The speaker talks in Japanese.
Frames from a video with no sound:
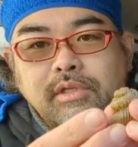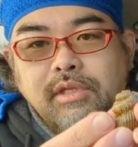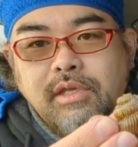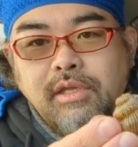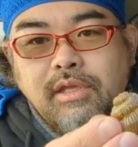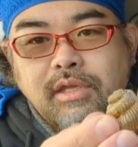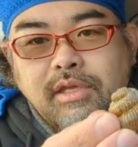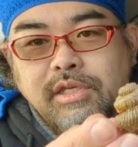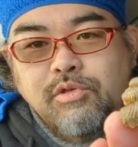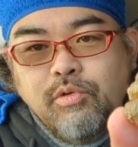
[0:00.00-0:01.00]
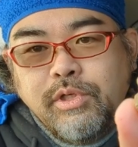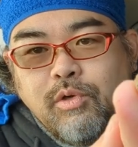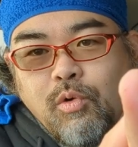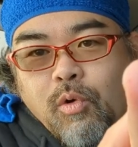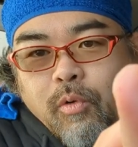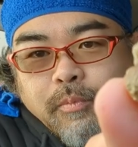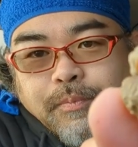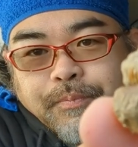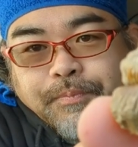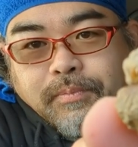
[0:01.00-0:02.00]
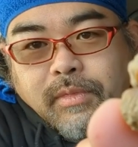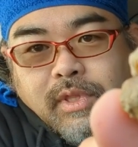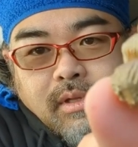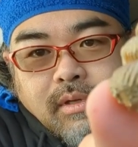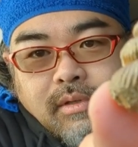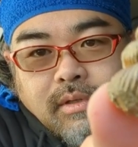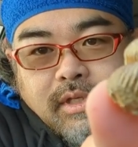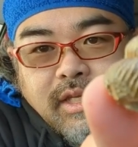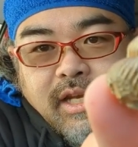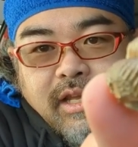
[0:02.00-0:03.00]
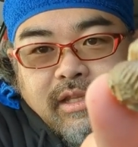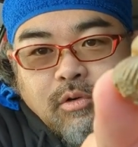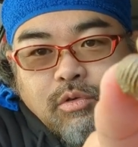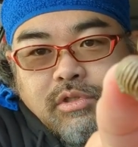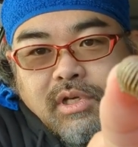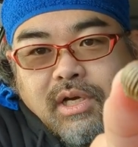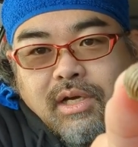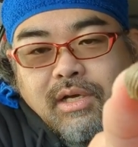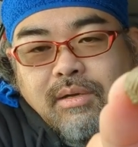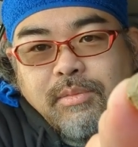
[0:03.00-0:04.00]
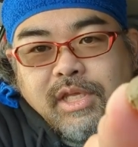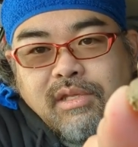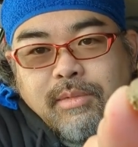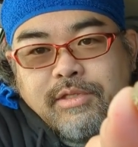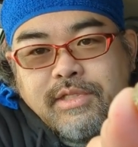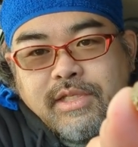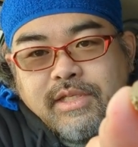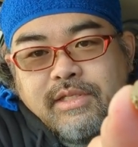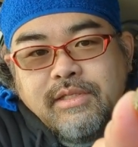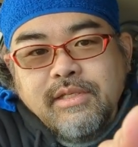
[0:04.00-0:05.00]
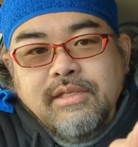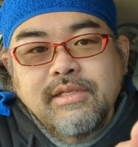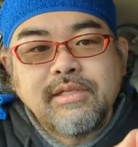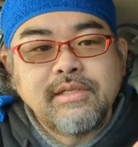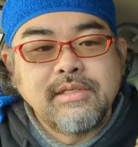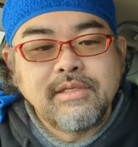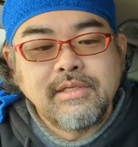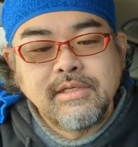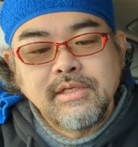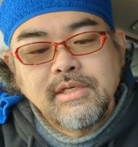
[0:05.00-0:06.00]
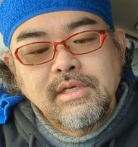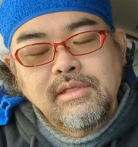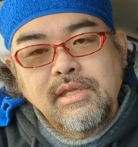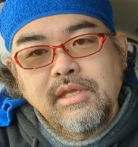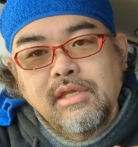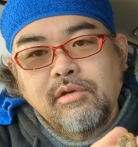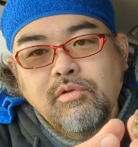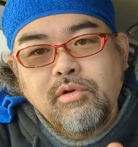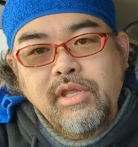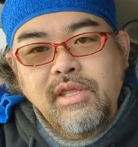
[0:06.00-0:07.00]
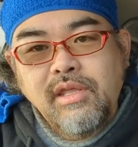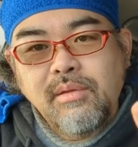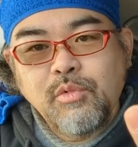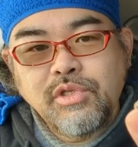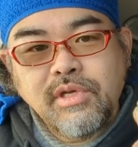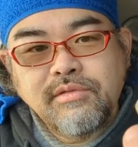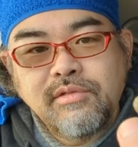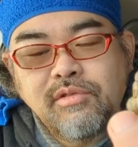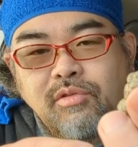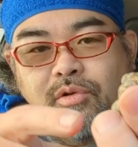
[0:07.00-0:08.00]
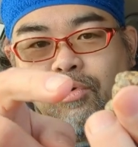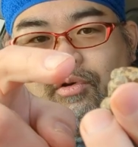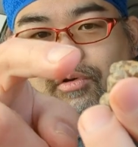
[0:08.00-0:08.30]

ねえー、非常にこう綺麗な録が見えてますし、えーでこれもしかすると